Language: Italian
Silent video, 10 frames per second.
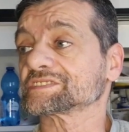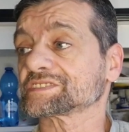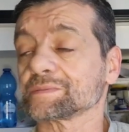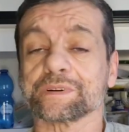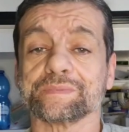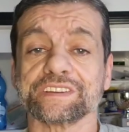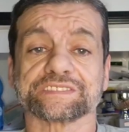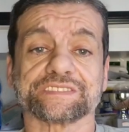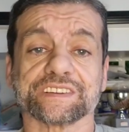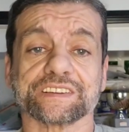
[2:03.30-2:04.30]

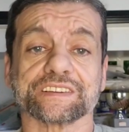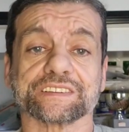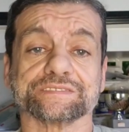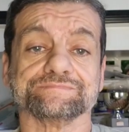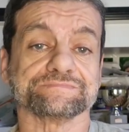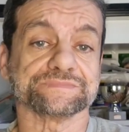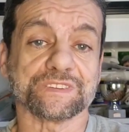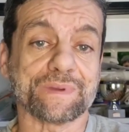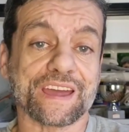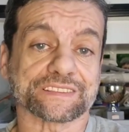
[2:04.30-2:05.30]
estremamente
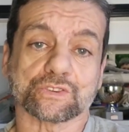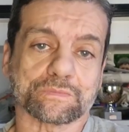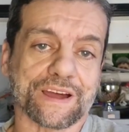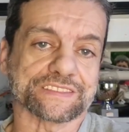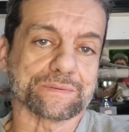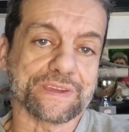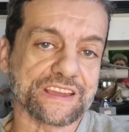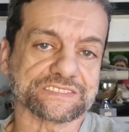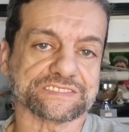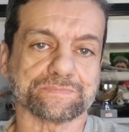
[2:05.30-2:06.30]
di merda ormai da
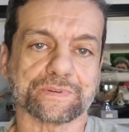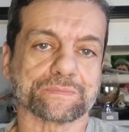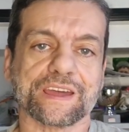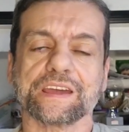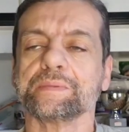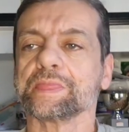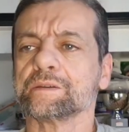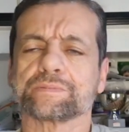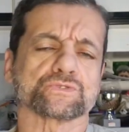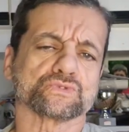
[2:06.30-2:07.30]
mesi per me,
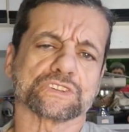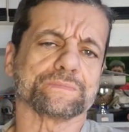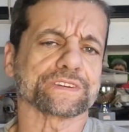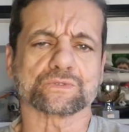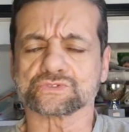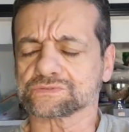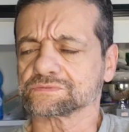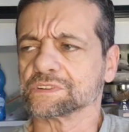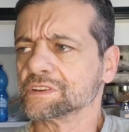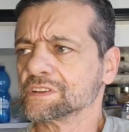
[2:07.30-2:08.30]
per tutte le mie
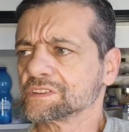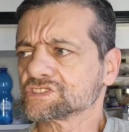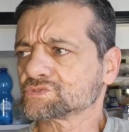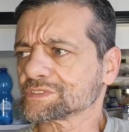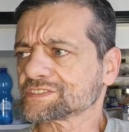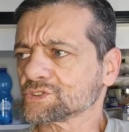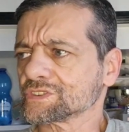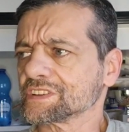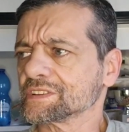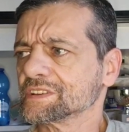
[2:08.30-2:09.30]

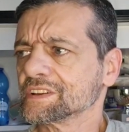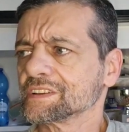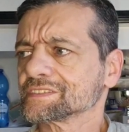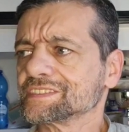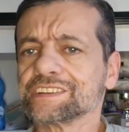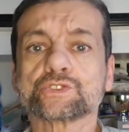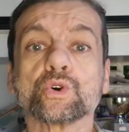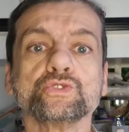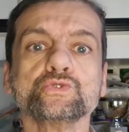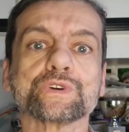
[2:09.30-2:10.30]
situazioni di
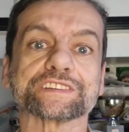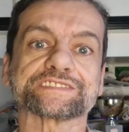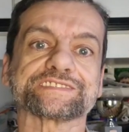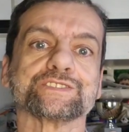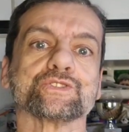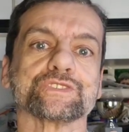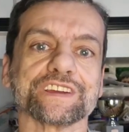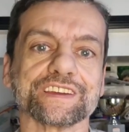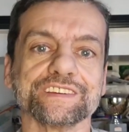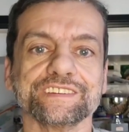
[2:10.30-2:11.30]

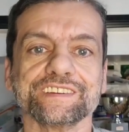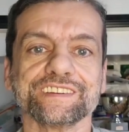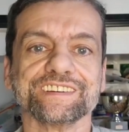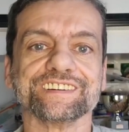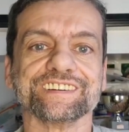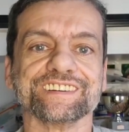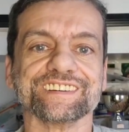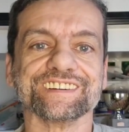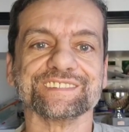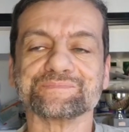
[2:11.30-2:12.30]
coniugazione
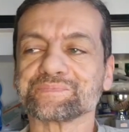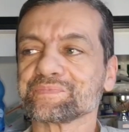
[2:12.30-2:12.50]
eh,